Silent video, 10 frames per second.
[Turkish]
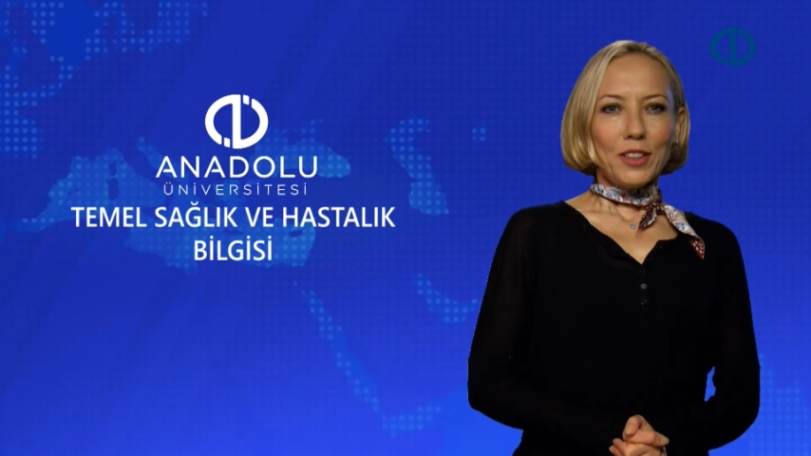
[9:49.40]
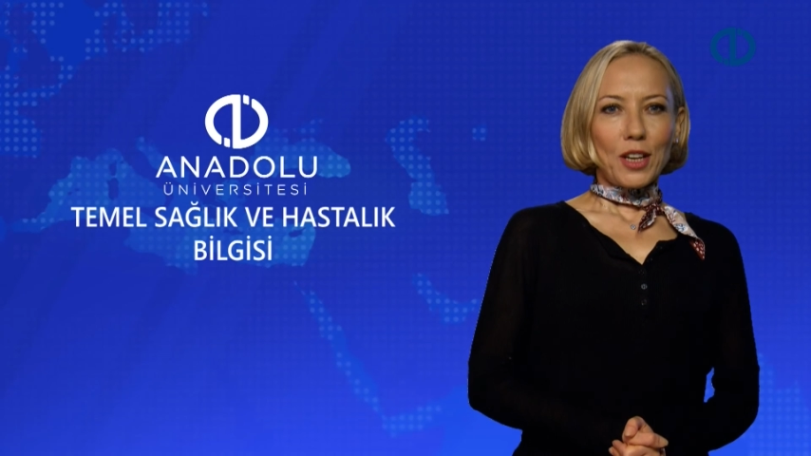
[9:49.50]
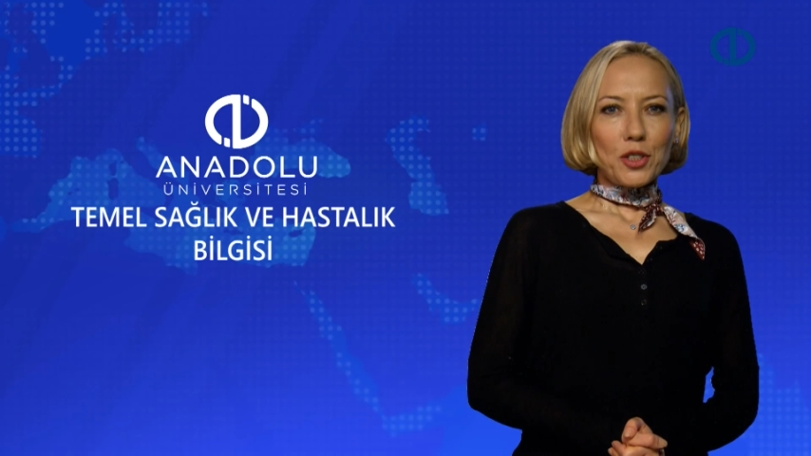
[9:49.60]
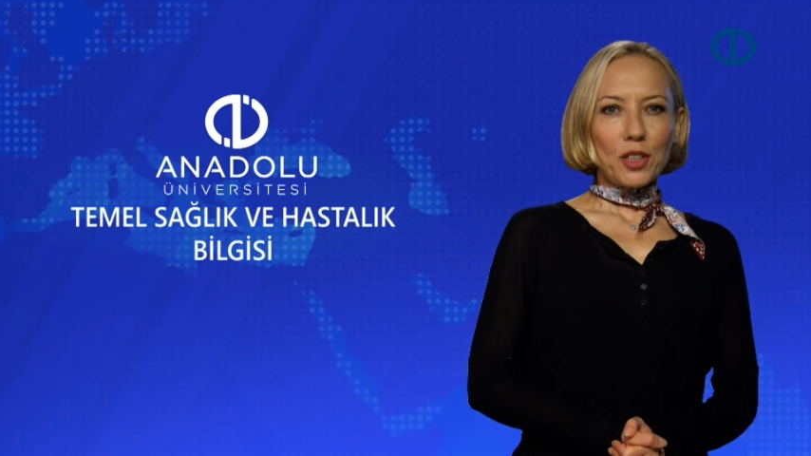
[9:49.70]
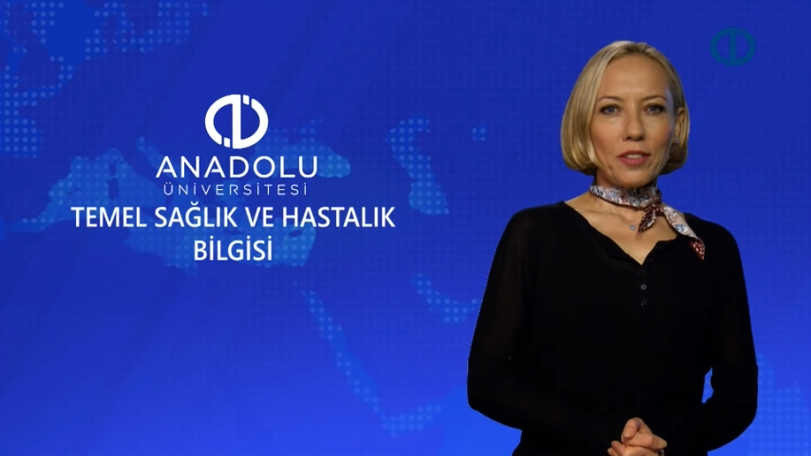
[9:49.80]

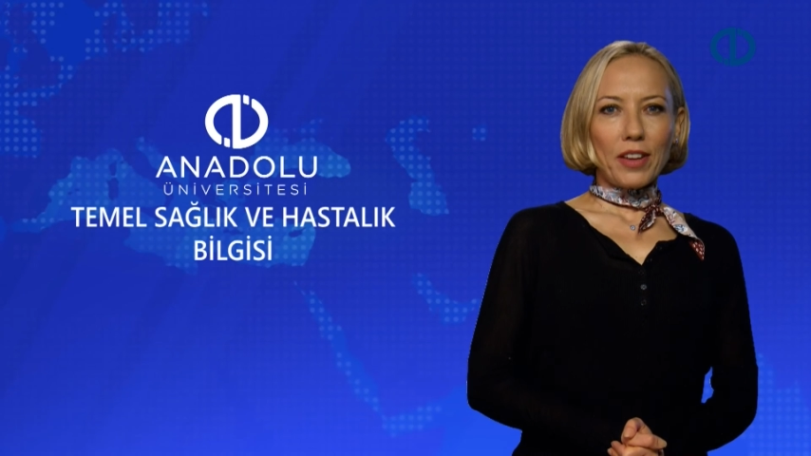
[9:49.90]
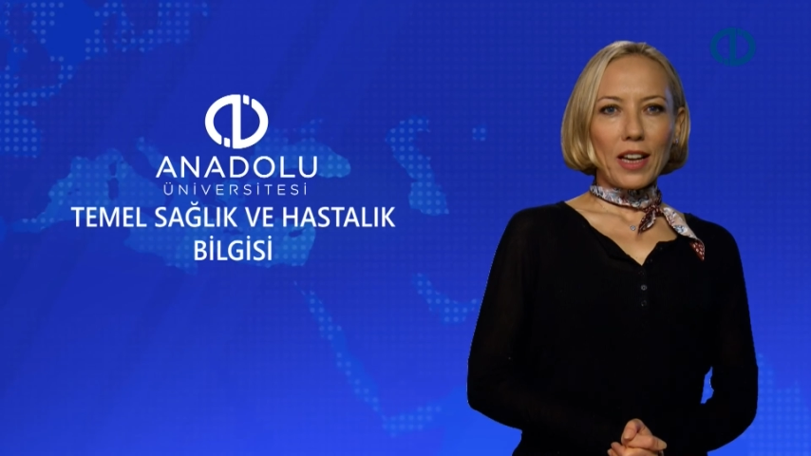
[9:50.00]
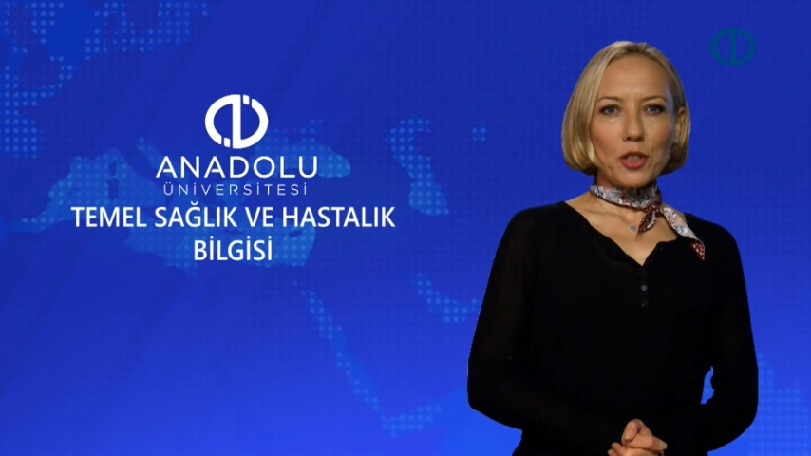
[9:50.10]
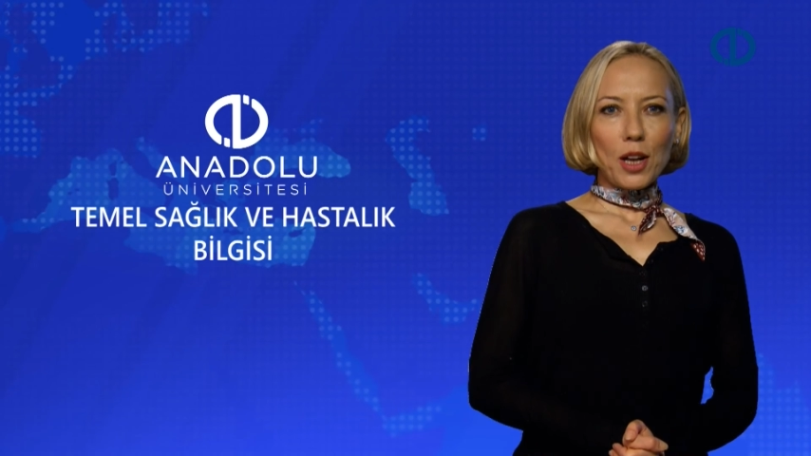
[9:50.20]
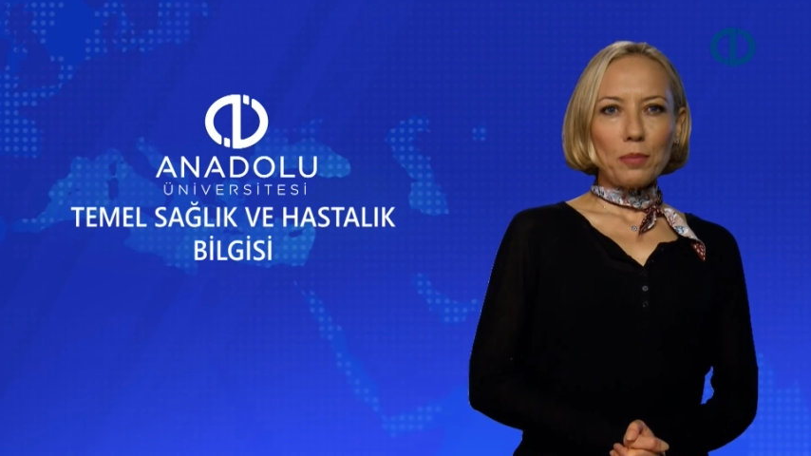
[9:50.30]
Yaşlılık ve
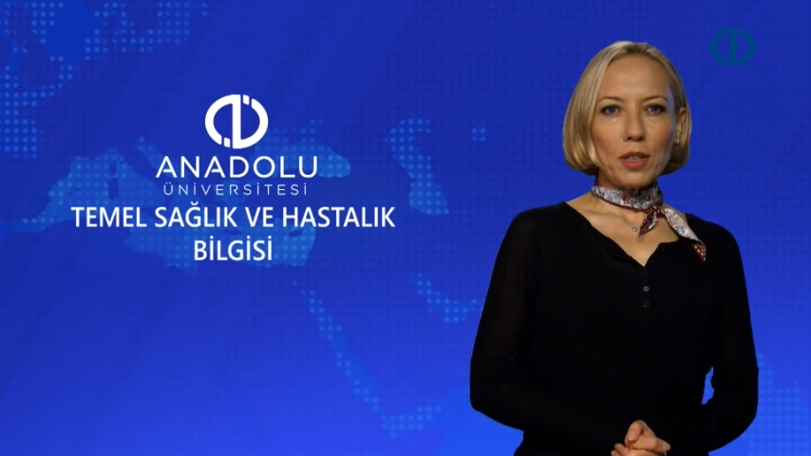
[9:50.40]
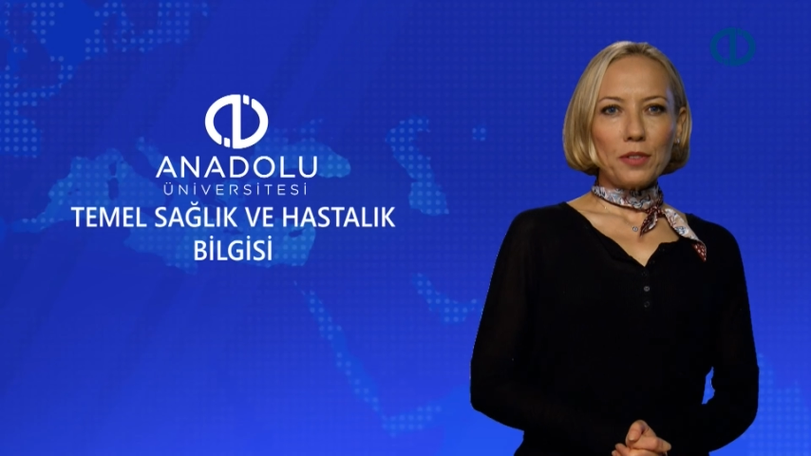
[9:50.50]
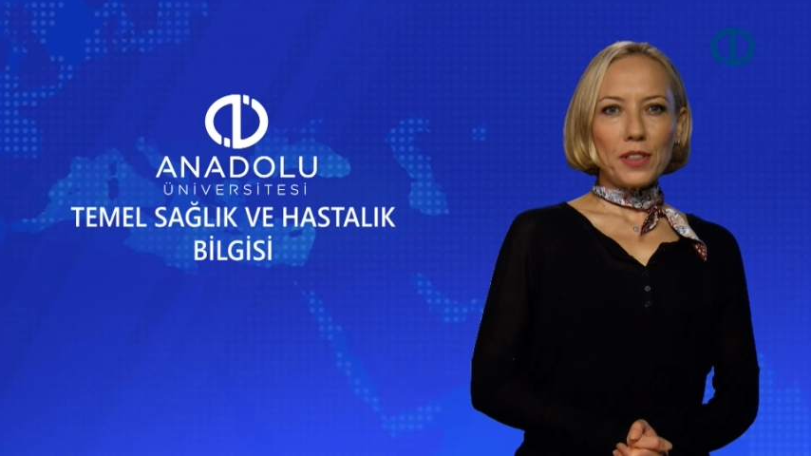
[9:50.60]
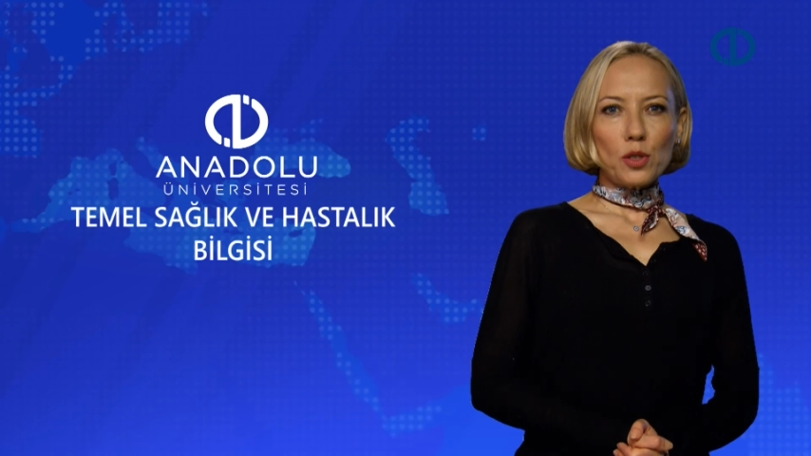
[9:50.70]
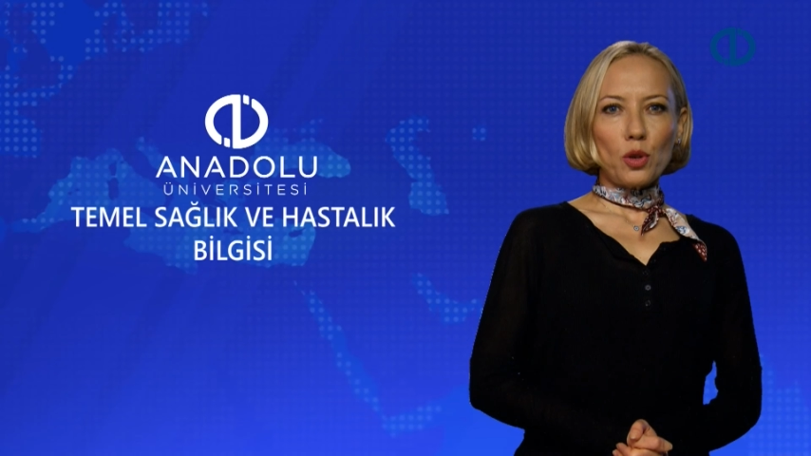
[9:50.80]

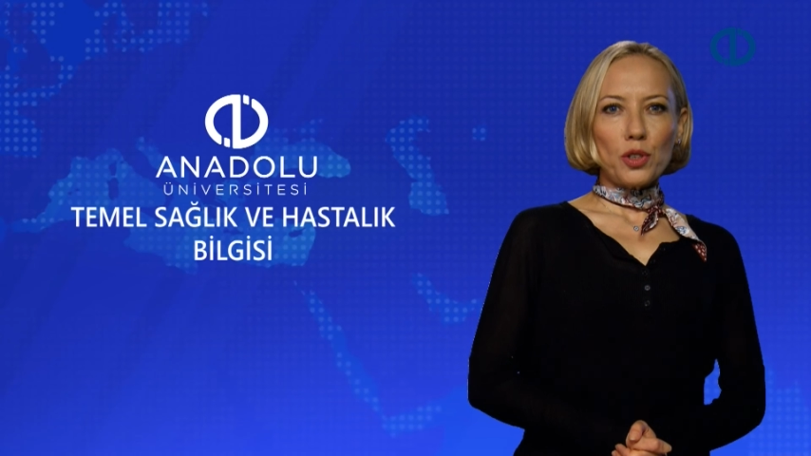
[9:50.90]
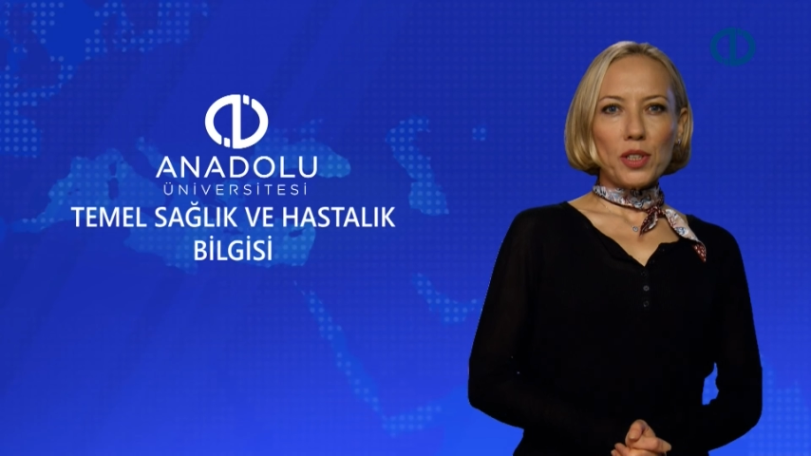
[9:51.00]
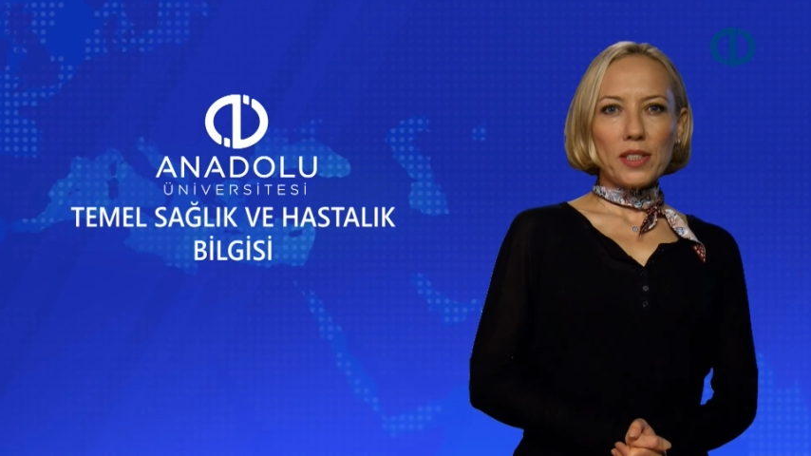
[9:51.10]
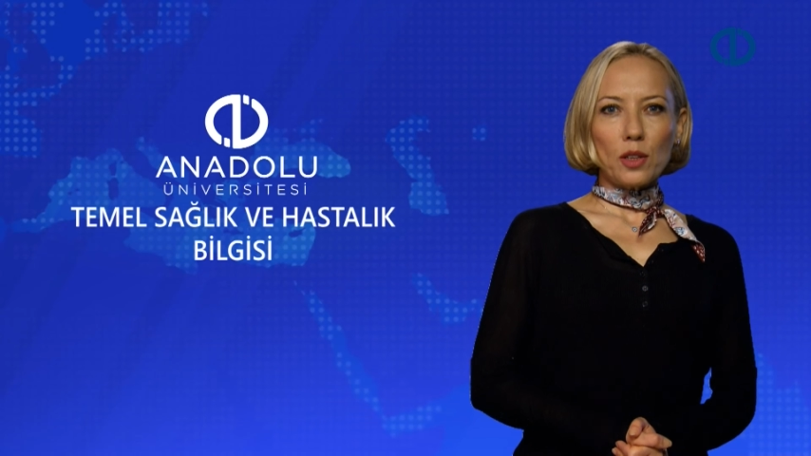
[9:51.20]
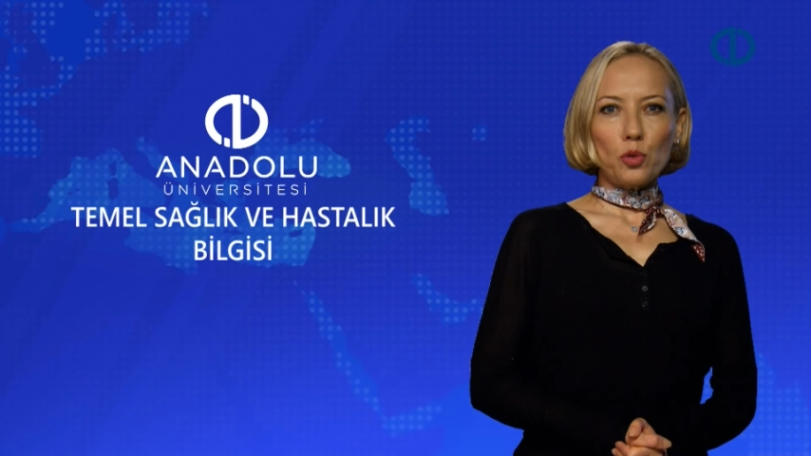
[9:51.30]
yaşlanma
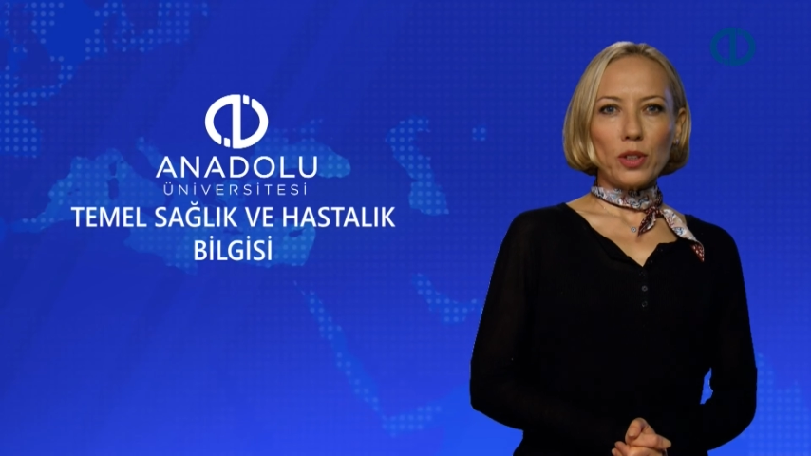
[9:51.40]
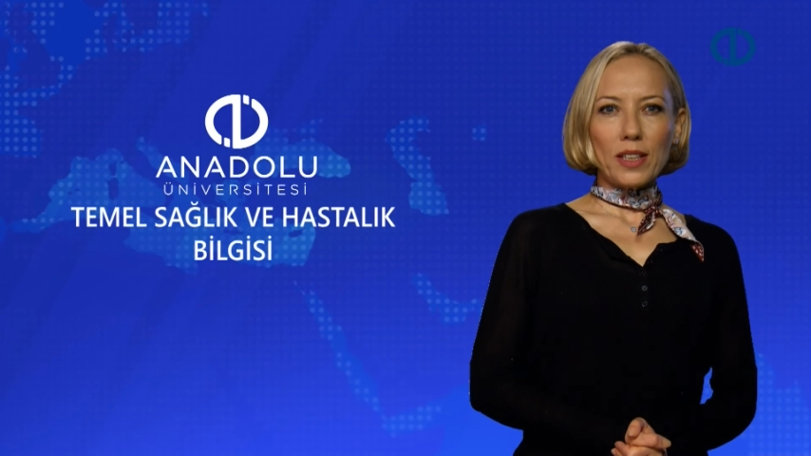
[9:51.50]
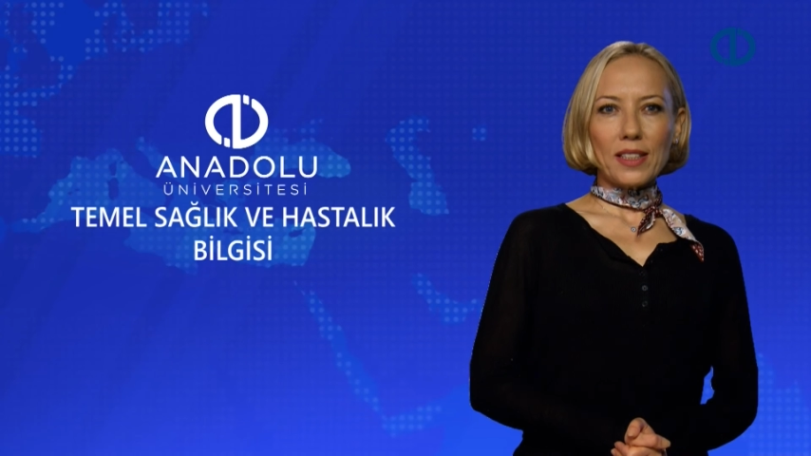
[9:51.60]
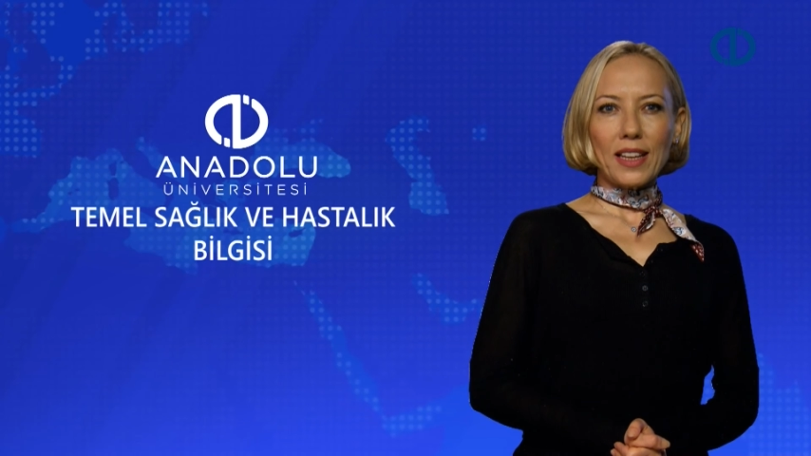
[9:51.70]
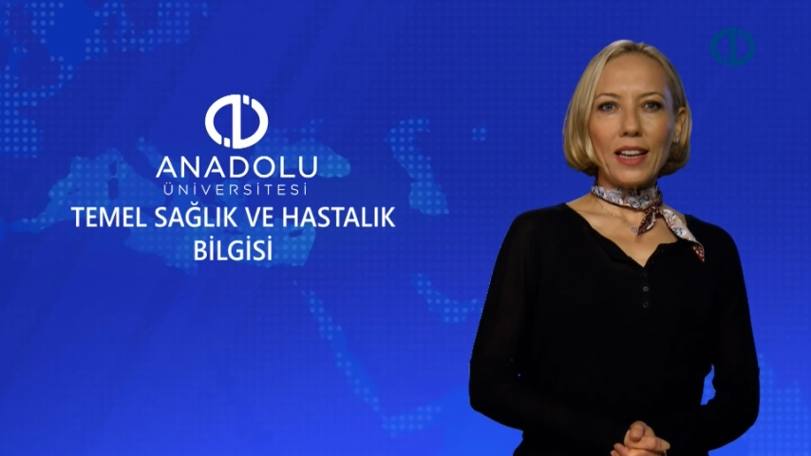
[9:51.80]
fizyolojisi
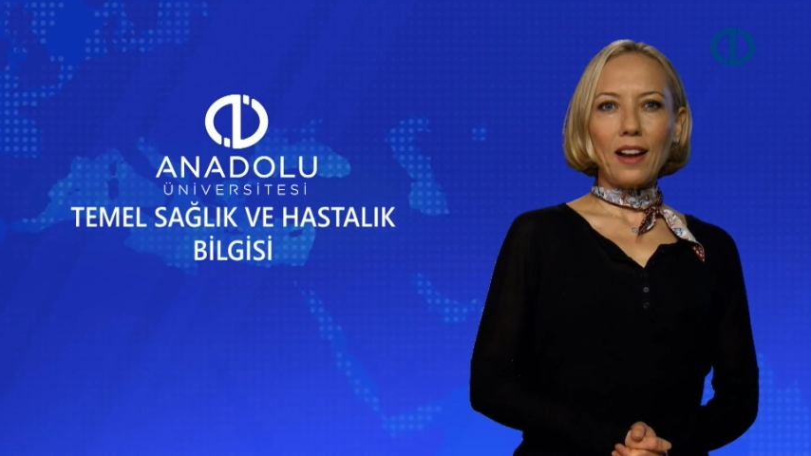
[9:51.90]
ünitesine